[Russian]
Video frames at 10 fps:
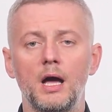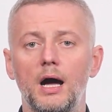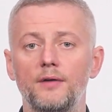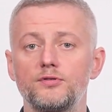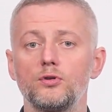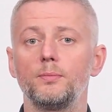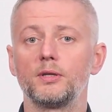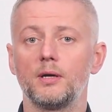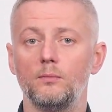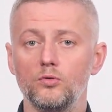А все
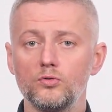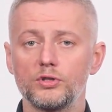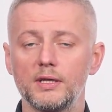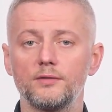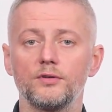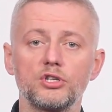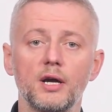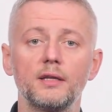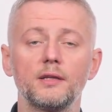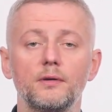потому, что,
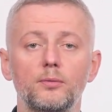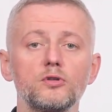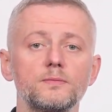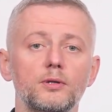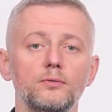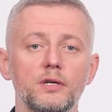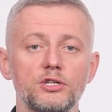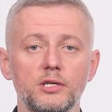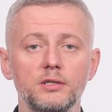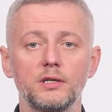отвечая на вопрос про
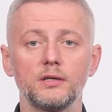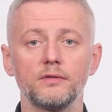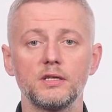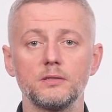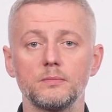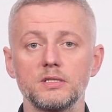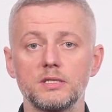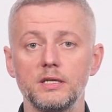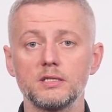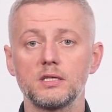Лукашенко, Владимир
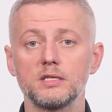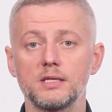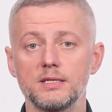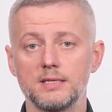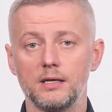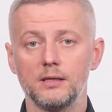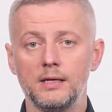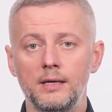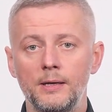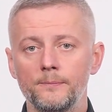Зеленский сказал –
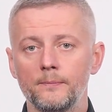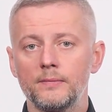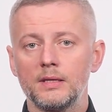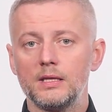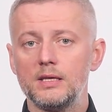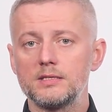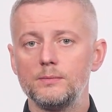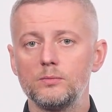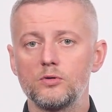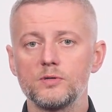если
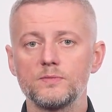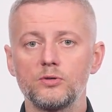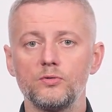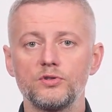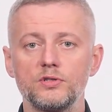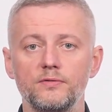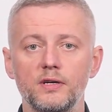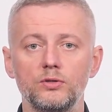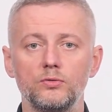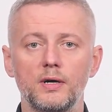мы можем закончить
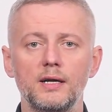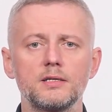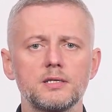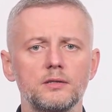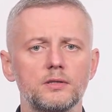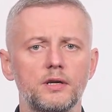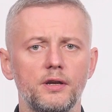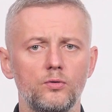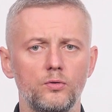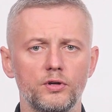войну, а Александр
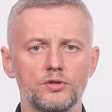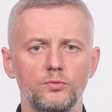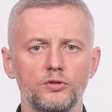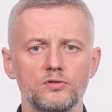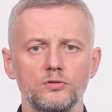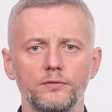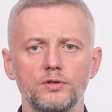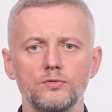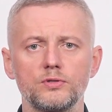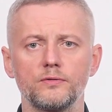Григорьевич будет снова
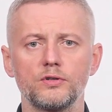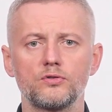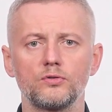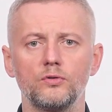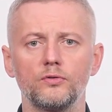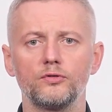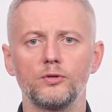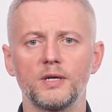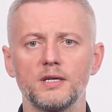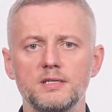чувствовать, что он в
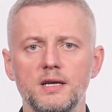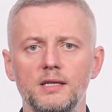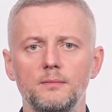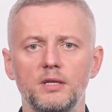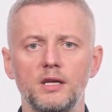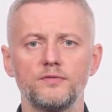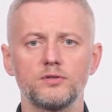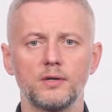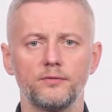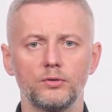доме хозяин, мне
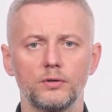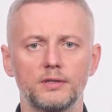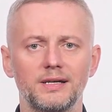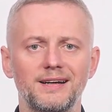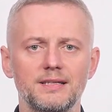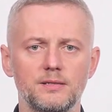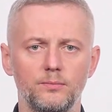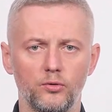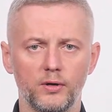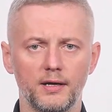все равно. Да ради
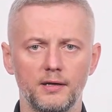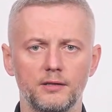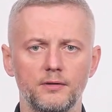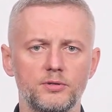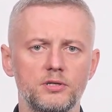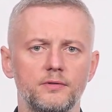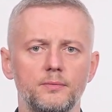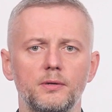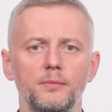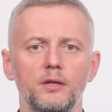бога, это вообще
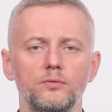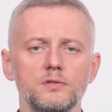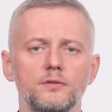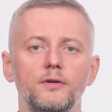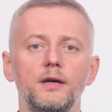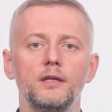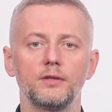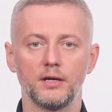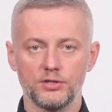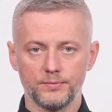выбор белорусов, а не
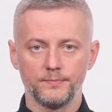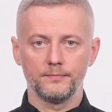наш.